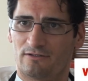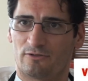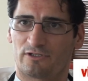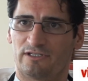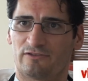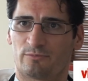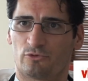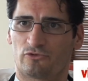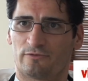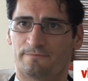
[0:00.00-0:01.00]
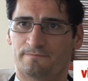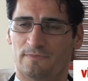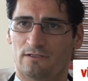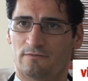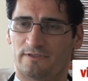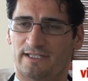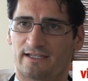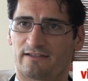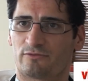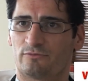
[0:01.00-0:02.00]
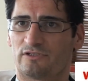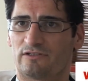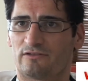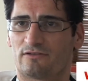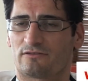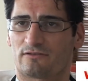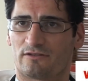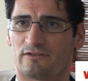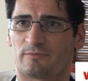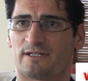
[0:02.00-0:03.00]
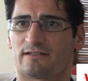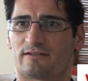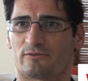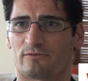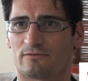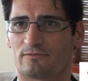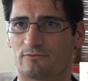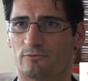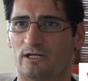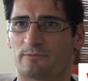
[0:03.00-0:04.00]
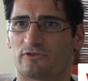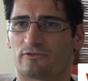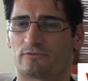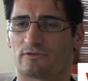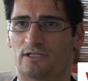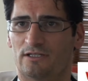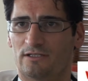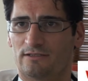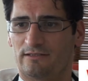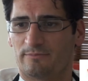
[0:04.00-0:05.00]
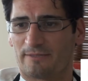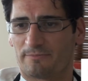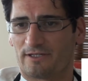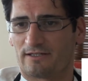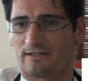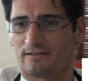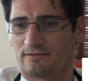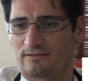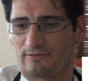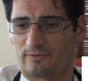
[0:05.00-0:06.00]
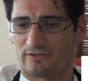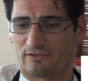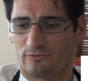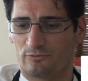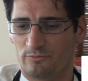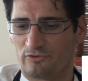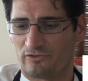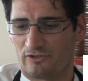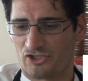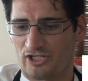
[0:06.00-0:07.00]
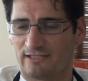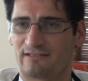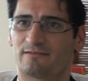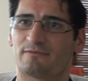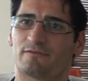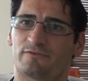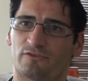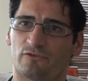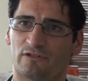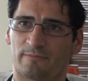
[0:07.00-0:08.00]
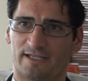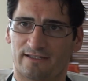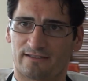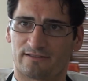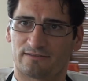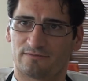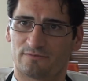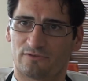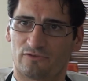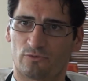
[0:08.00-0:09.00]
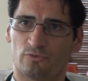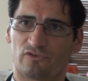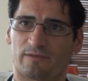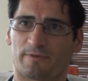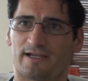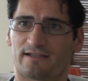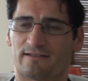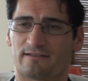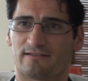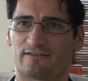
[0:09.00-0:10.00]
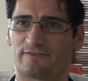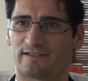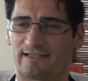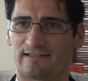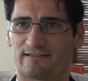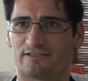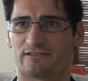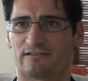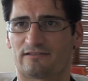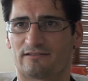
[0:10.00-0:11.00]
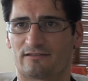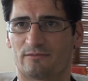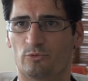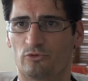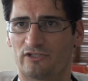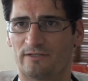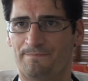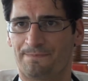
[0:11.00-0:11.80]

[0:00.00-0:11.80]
Organismus. Wenn der gesund ist, dann ist man eigentlich überhaupt gesund. Die Paprika, das was ja Kolumbus anscheinend von Südamerika zu uns gebracht hat, ist ein fantastisches Gemüse.